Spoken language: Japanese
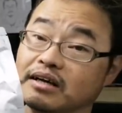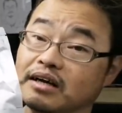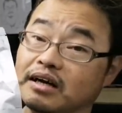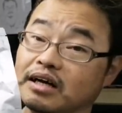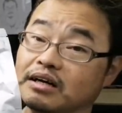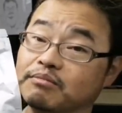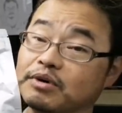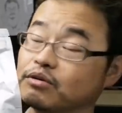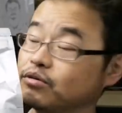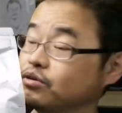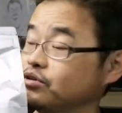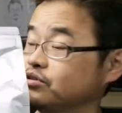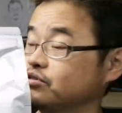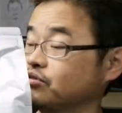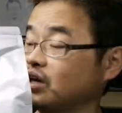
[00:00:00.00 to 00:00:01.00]
はい。まあ、こ
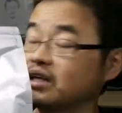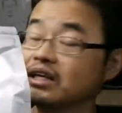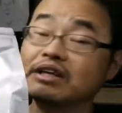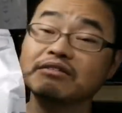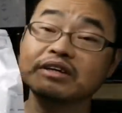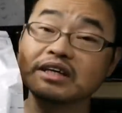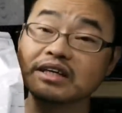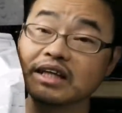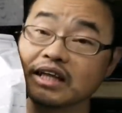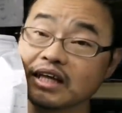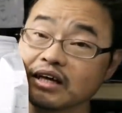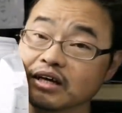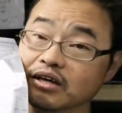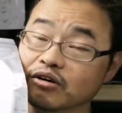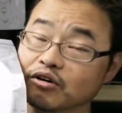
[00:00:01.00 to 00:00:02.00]
ういう、そのアレルギーで
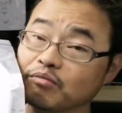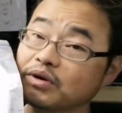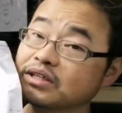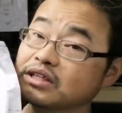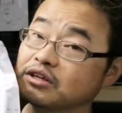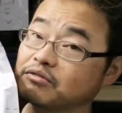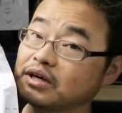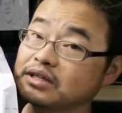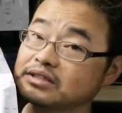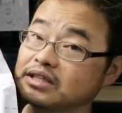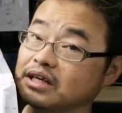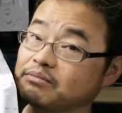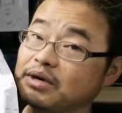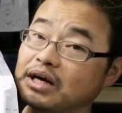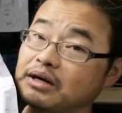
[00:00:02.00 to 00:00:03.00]
ね、困ってるワン
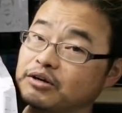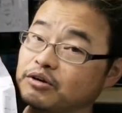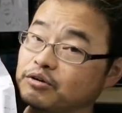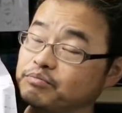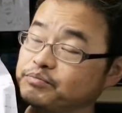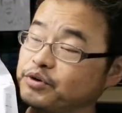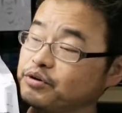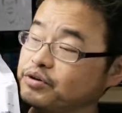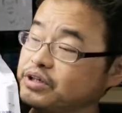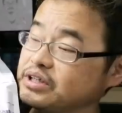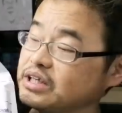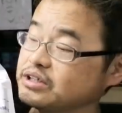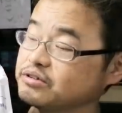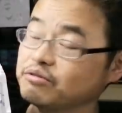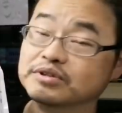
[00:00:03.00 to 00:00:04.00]
ちゃん。まあ、あの、病院
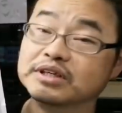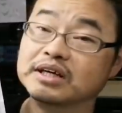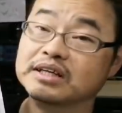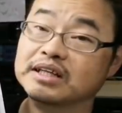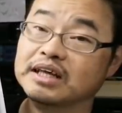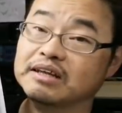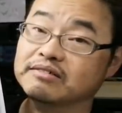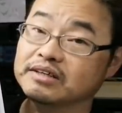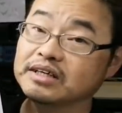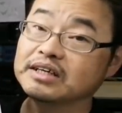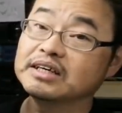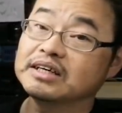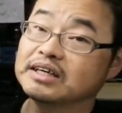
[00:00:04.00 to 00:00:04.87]
で処方されてる、